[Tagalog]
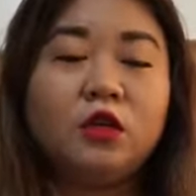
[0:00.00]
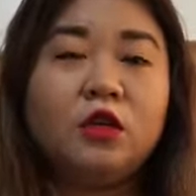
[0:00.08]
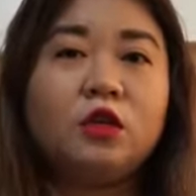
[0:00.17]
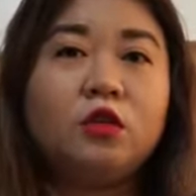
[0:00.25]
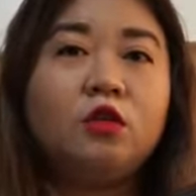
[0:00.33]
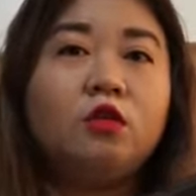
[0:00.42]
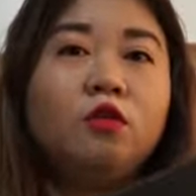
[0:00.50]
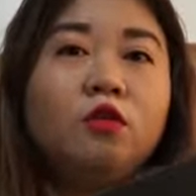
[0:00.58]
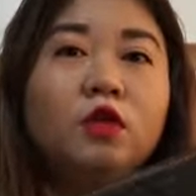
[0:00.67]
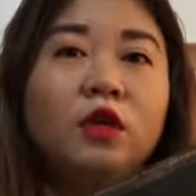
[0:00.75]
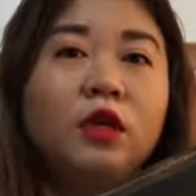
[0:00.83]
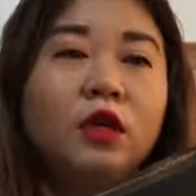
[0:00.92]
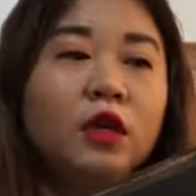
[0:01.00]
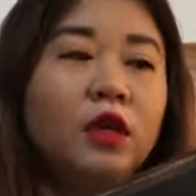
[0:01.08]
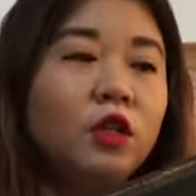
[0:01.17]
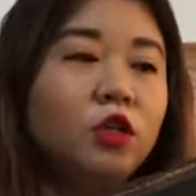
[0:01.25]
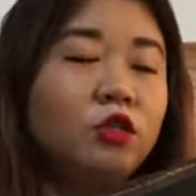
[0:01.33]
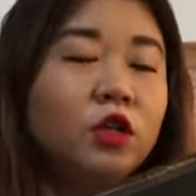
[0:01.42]
So,
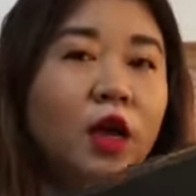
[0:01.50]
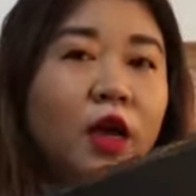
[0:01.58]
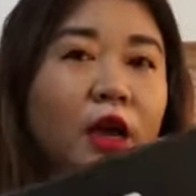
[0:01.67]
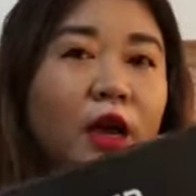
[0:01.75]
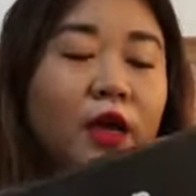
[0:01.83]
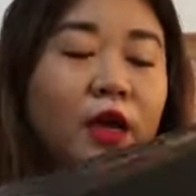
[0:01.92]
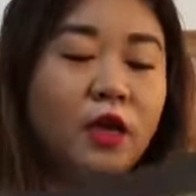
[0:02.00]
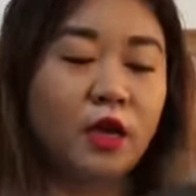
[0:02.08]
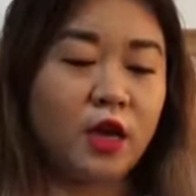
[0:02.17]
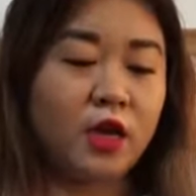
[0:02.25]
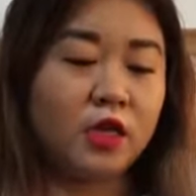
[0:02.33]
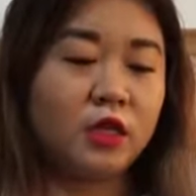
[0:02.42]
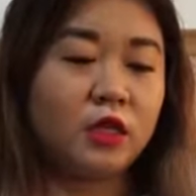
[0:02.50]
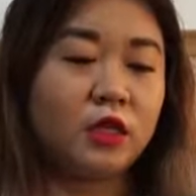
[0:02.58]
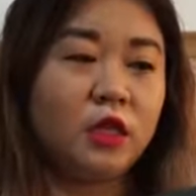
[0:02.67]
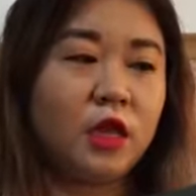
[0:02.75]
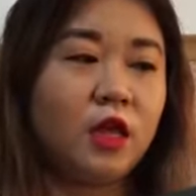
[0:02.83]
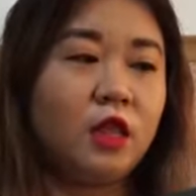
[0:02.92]
ganito siya kalaki guys.
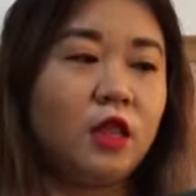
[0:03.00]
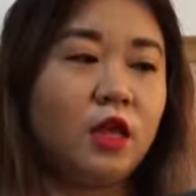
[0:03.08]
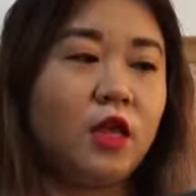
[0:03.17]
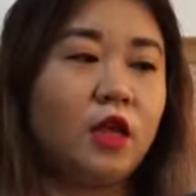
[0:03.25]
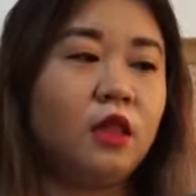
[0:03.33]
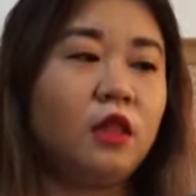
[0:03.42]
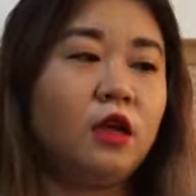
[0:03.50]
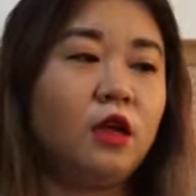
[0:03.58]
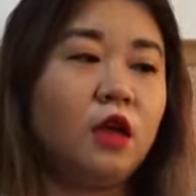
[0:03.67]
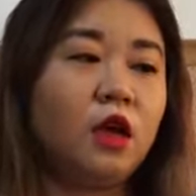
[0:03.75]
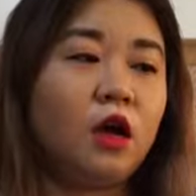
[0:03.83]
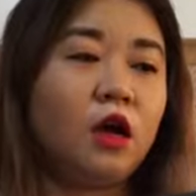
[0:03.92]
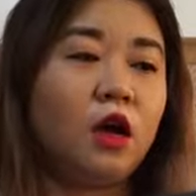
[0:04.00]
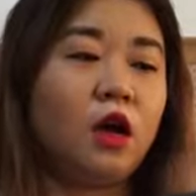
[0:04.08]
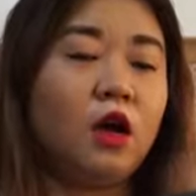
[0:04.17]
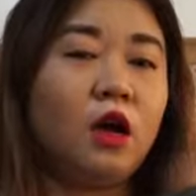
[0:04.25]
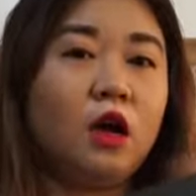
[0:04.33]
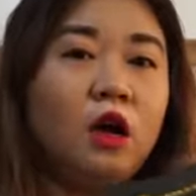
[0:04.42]
And then,
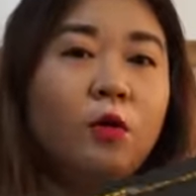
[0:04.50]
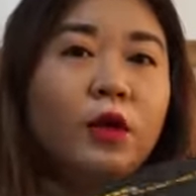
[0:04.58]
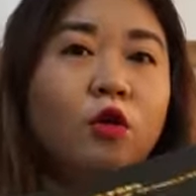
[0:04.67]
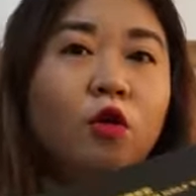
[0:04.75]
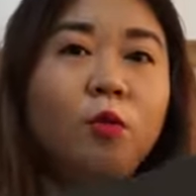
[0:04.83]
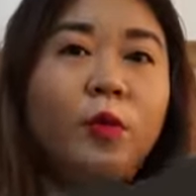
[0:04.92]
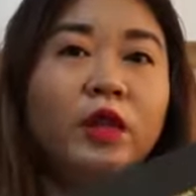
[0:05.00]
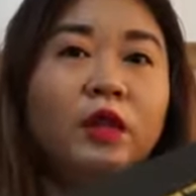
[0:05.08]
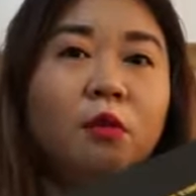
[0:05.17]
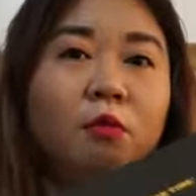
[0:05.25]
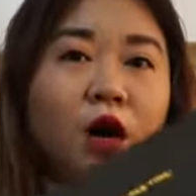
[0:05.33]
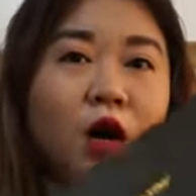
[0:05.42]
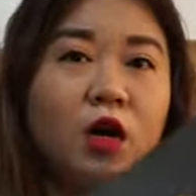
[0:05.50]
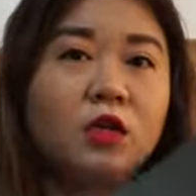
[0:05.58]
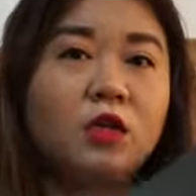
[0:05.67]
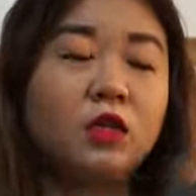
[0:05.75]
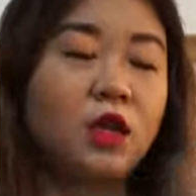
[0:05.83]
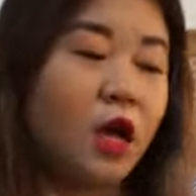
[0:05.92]
uh, when you open the
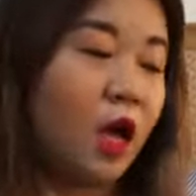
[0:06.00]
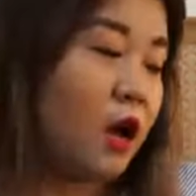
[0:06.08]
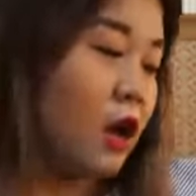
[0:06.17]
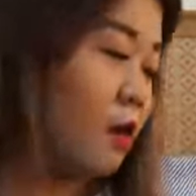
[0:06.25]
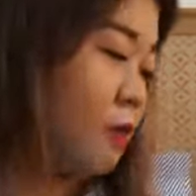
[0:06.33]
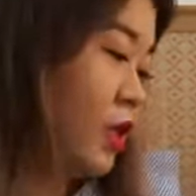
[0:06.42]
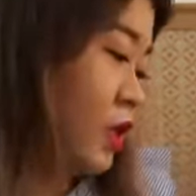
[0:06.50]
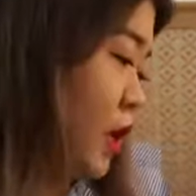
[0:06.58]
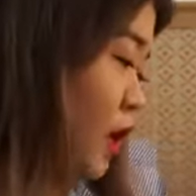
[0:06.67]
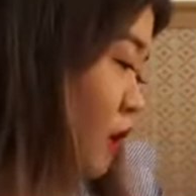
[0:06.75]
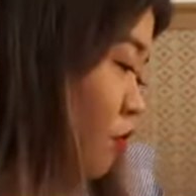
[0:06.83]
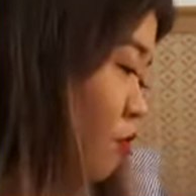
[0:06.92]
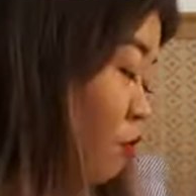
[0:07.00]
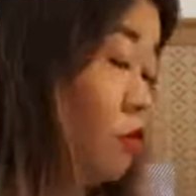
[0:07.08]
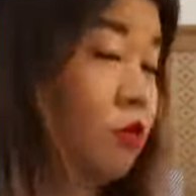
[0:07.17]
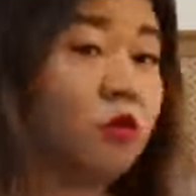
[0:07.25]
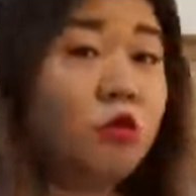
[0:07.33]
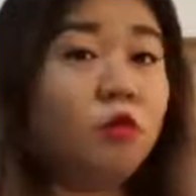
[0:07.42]
box, ang laman niya yung
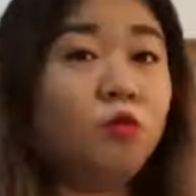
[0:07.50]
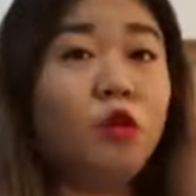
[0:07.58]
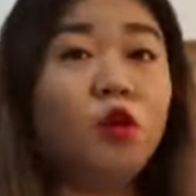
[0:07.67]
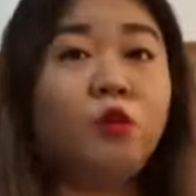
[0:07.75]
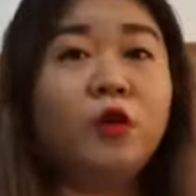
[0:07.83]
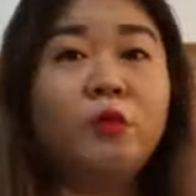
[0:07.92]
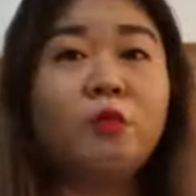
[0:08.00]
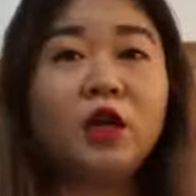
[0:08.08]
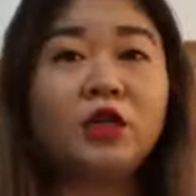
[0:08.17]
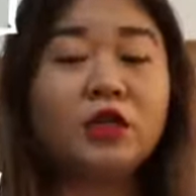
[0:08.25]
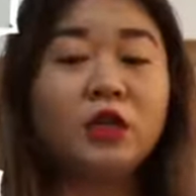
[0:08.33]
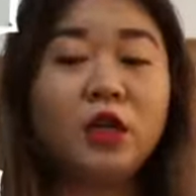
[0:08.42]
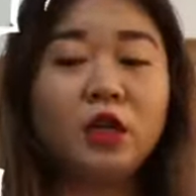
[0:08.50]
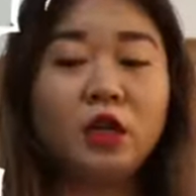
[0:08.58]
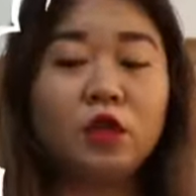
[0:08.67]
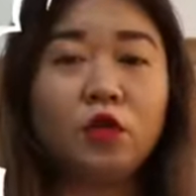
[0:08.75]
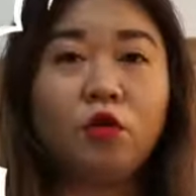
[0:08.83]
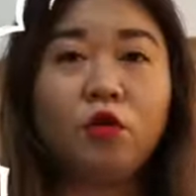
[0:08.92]
lower brush na
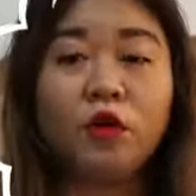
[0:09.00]
ganito.